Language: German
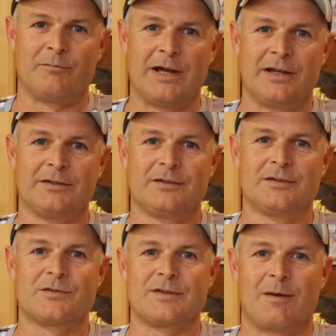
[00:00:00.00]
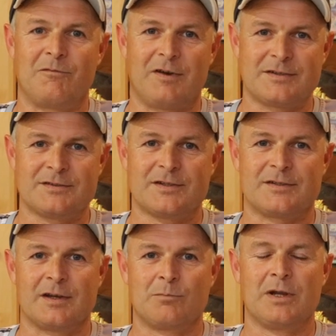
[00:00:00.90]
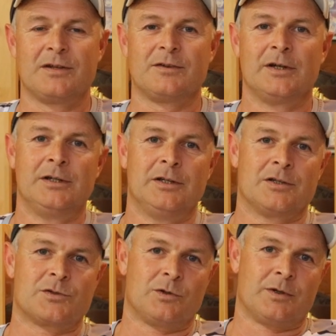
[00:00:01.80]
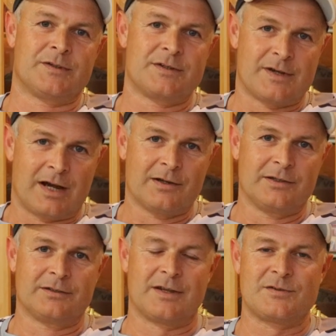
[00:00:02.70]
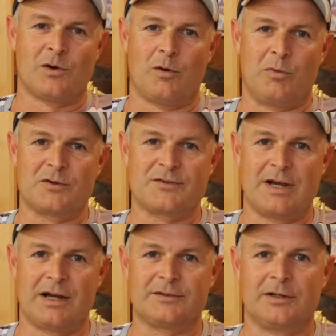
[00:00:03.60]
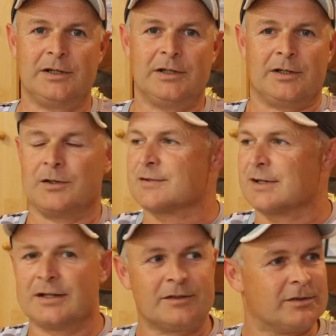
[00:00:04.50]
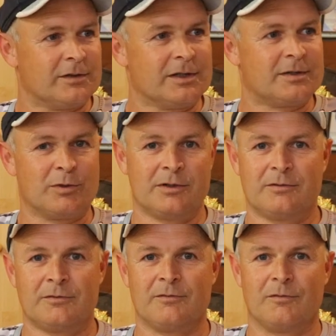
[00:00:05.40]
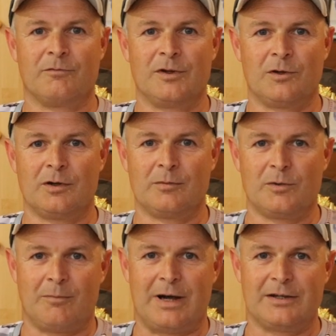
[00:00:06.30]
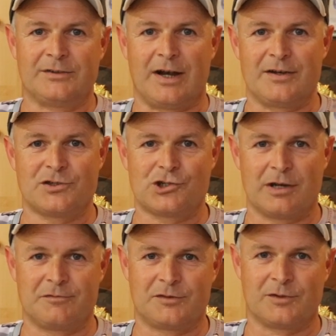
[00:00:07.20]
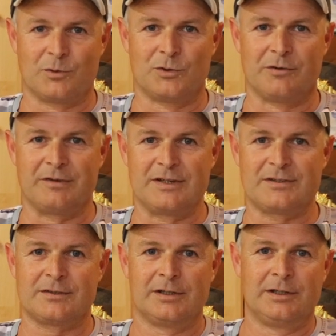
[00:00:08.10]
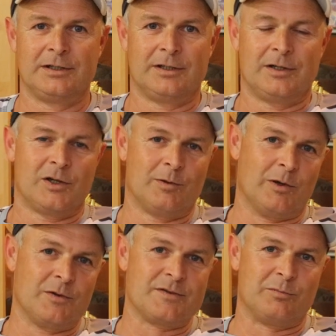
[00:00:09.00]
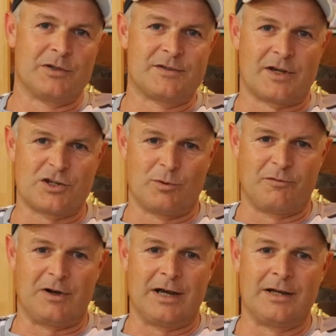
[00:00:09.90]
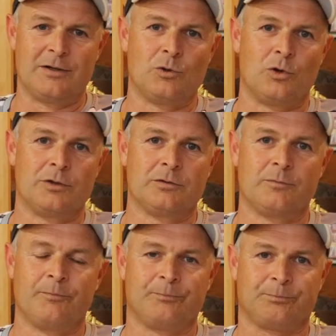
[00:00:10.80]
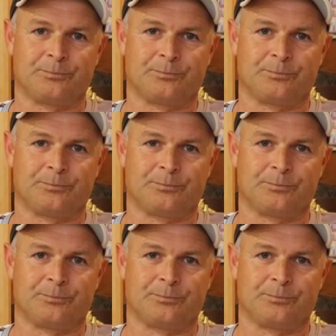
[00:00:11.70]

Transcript: auf mein zusammenfassendes Statement zur diesjährigen Dessauer Boxnacht. Ihr seht, ich bin wieder im normalen Tagesgeschäft unterwegs, hier bei uns im Polizeisportverein und